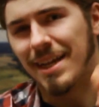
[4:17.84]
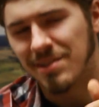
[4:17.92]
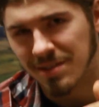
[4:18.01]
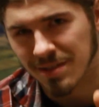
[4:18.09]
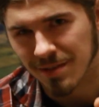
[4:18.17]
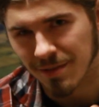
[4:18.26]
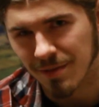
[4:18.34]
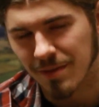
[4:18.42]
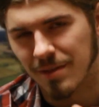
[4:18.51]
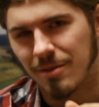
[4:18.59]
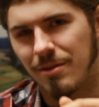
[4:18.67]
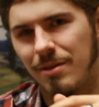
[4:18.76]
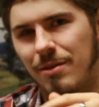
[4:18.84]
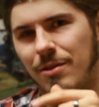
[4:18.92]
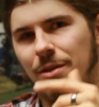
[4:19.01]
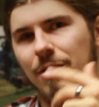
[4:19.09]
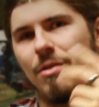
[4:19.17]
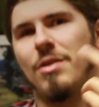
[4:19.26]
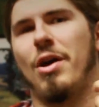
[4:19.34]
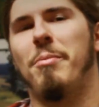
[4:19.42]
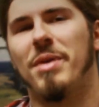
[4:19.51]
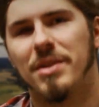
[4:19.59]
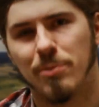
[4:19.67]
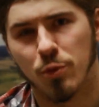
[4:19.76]
das
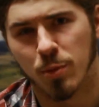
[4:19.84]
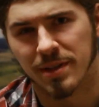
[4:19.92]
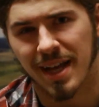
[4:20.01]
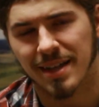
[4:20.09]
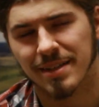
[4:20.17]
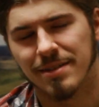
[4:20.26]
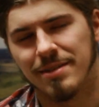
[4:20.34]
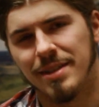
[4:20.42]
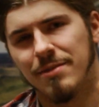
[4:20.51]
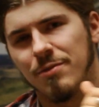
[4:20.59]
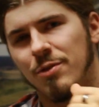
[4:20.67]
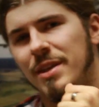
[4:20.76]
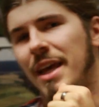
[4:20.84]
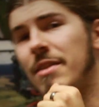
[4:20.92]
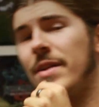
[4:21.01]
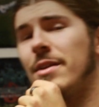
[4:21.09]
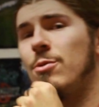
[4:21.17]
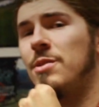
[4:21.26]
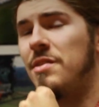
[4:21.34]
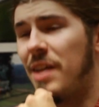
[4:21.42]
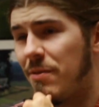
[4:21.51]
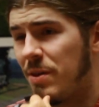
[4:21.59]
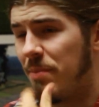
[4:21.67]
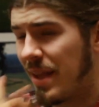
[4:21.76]
kann man im übertragenen Sinn für die Entwicklung
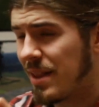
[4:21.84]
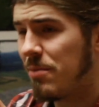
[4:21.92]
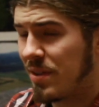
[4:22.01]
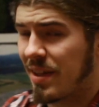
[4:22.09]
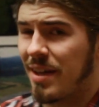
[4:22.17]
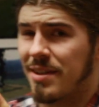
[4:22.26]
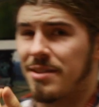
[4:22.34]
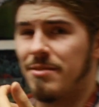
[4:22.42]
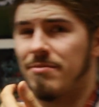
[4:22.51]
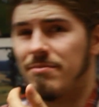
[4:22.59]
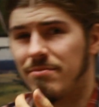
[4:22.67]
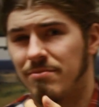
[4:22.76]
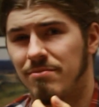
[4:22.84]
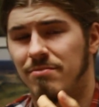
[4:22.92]
des Heavy Metal betrachten.